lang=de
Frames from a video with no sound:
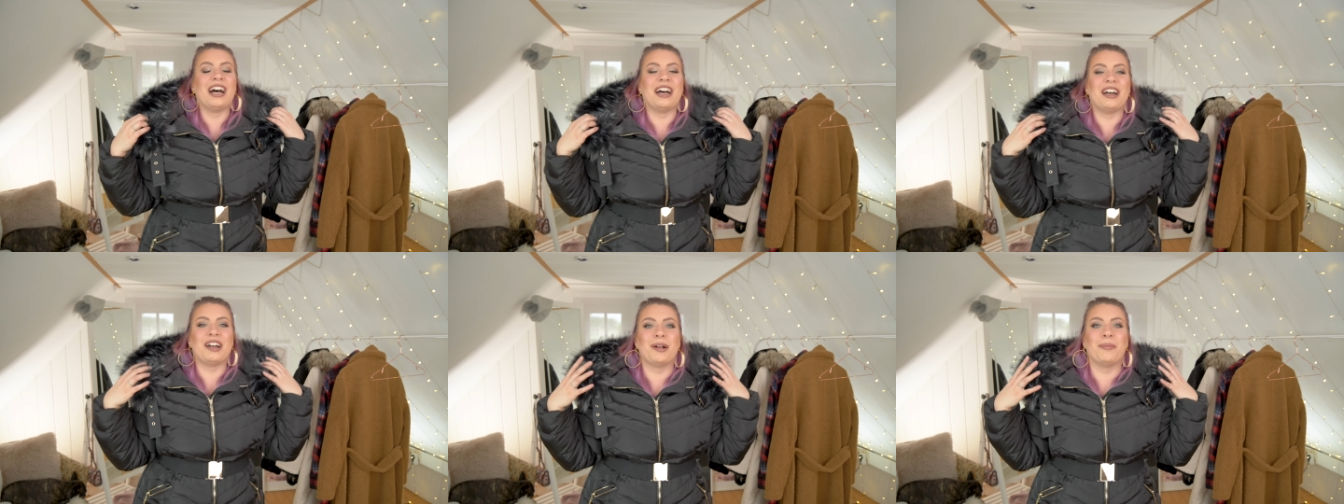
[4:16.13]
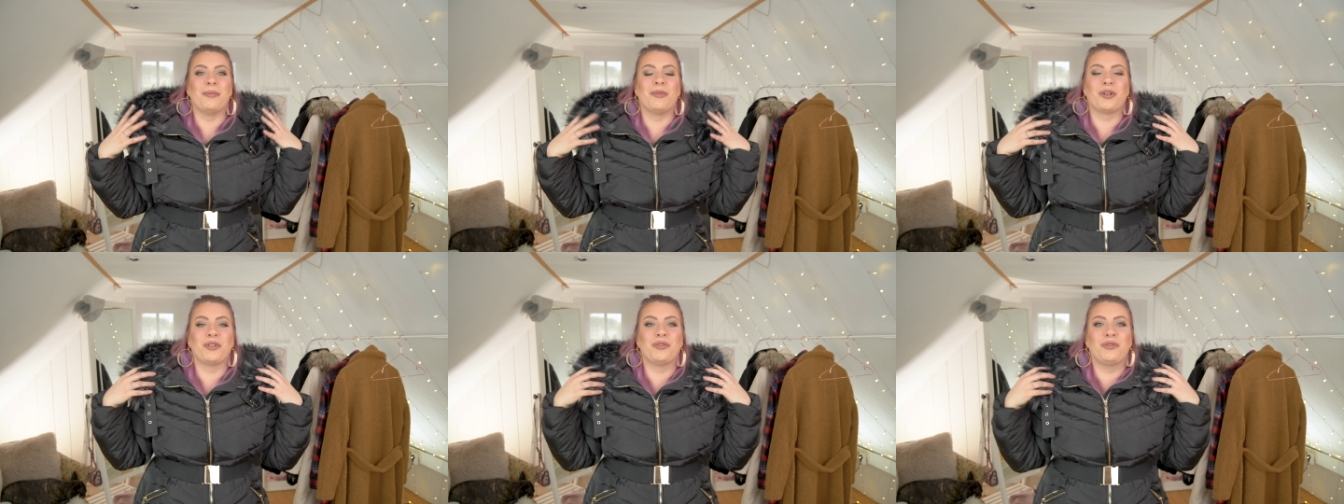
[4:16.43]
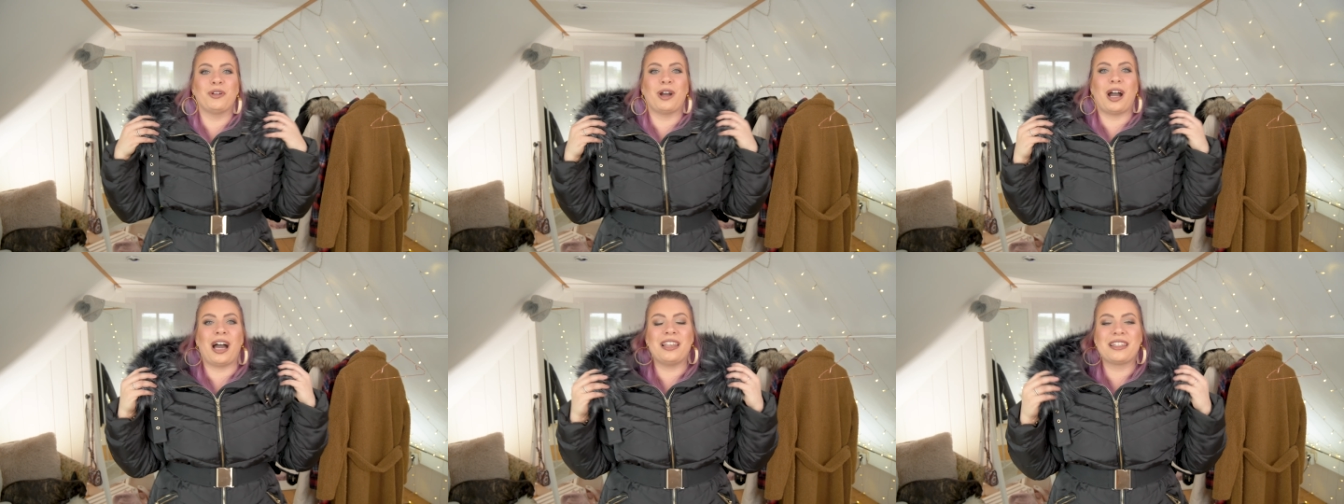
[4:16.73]
Ähm, und
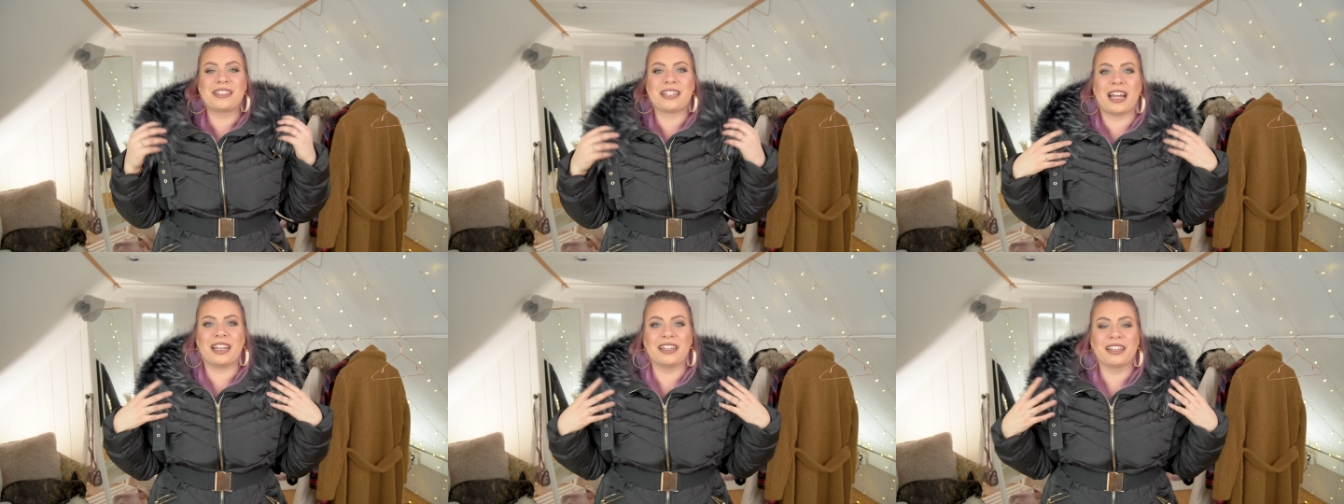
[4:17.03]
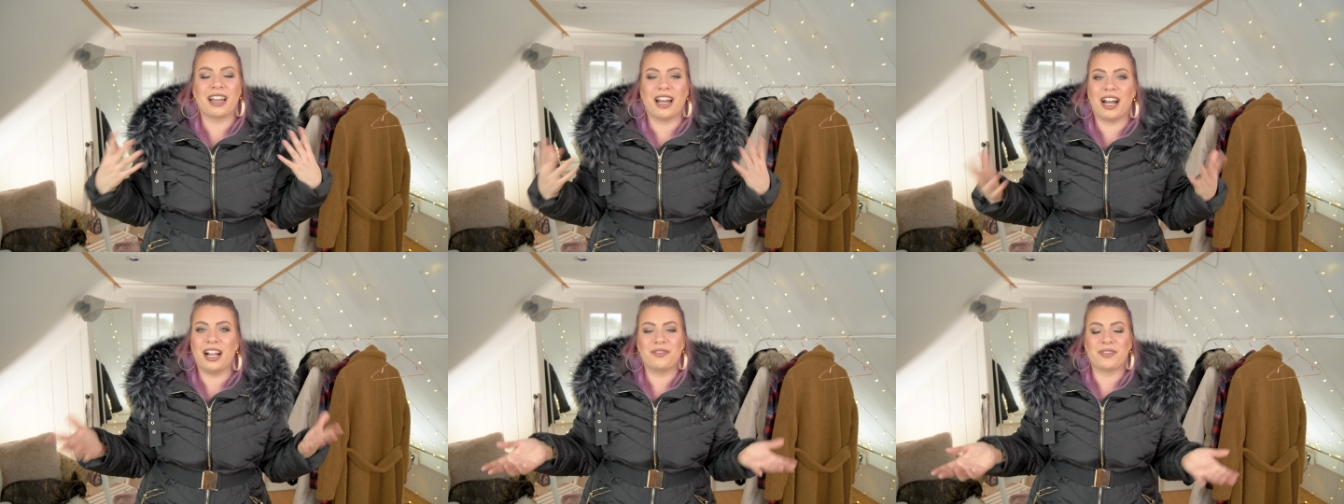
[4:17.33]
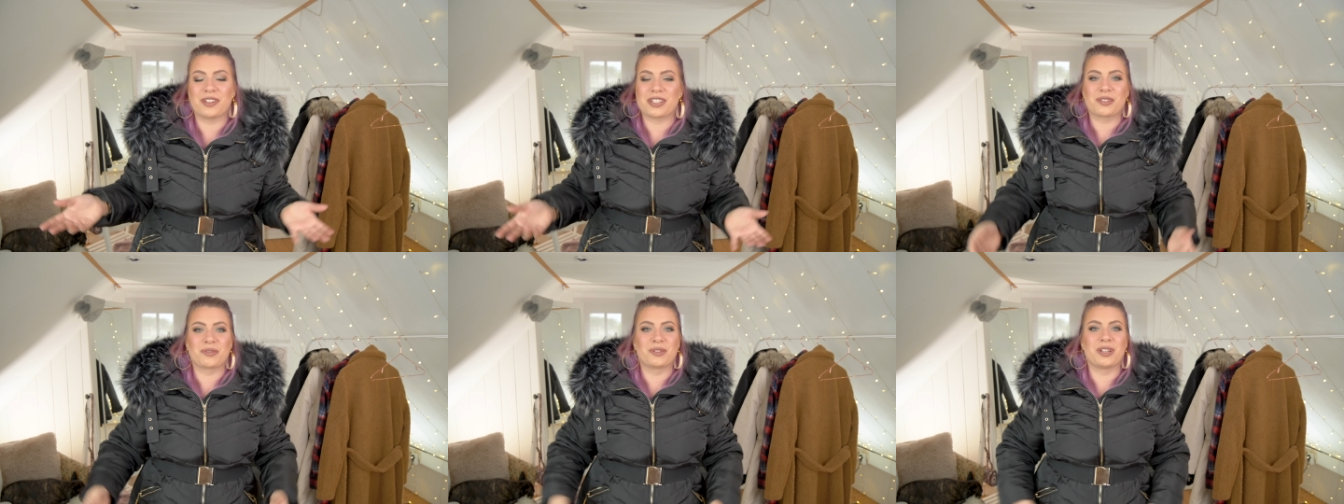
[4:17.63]
für alles andere halt,
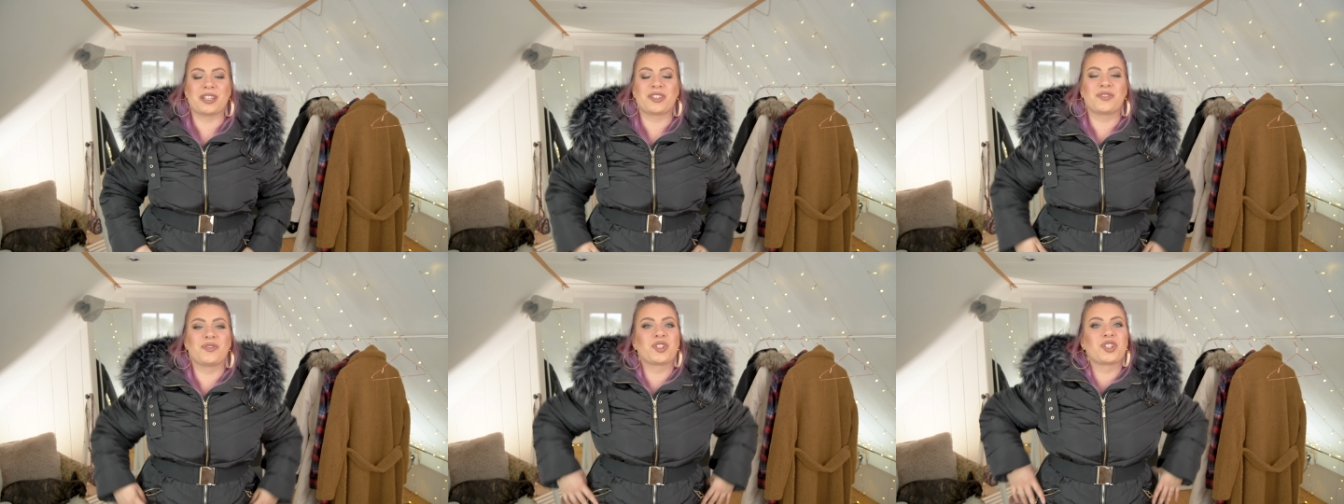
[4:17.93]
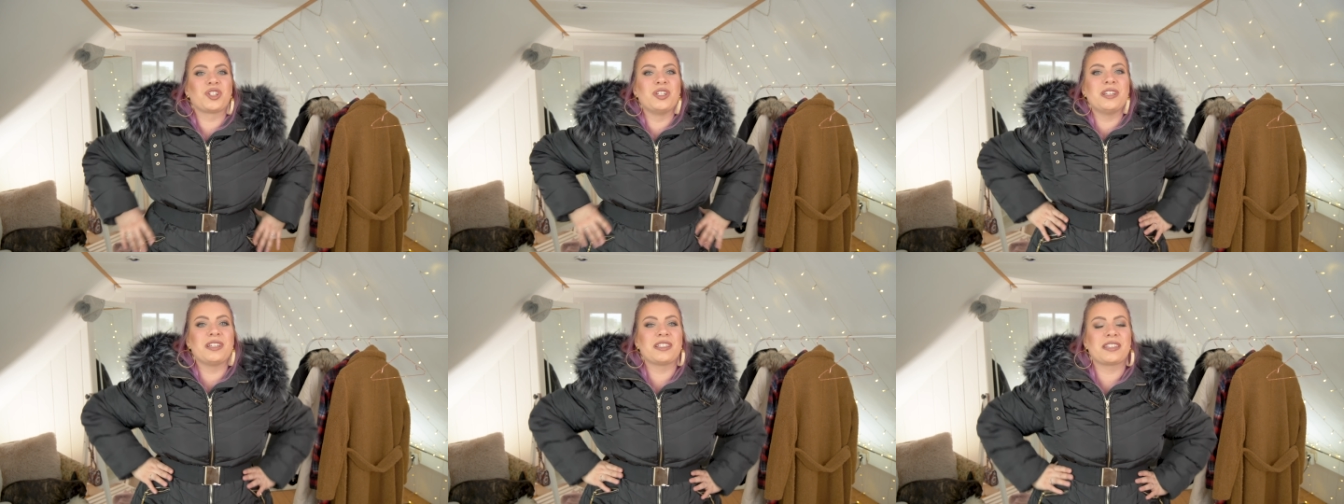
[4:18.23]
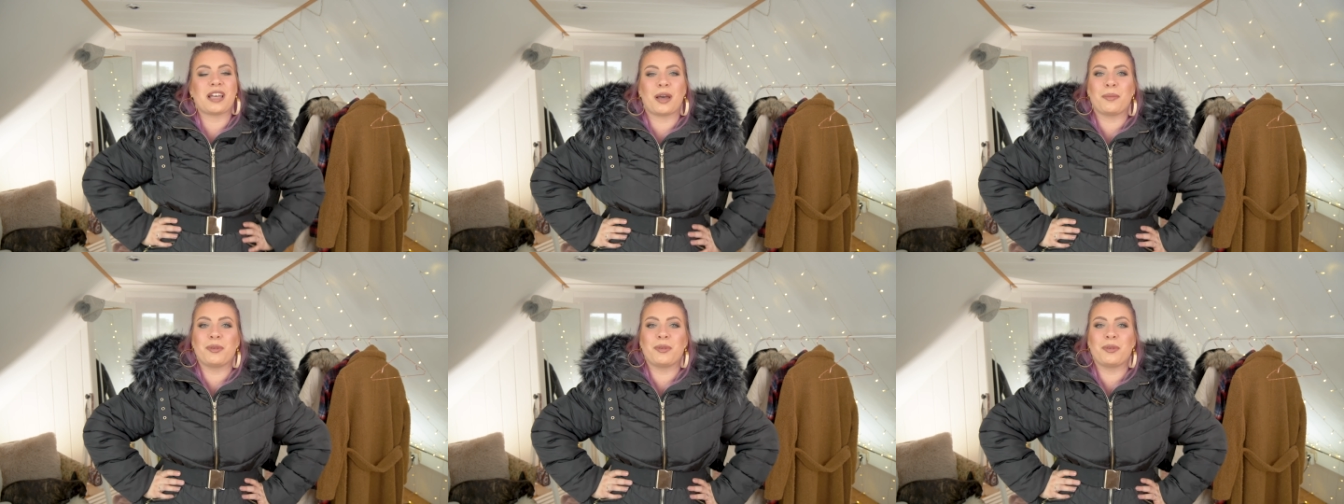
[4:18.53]
was so dazwischen ist,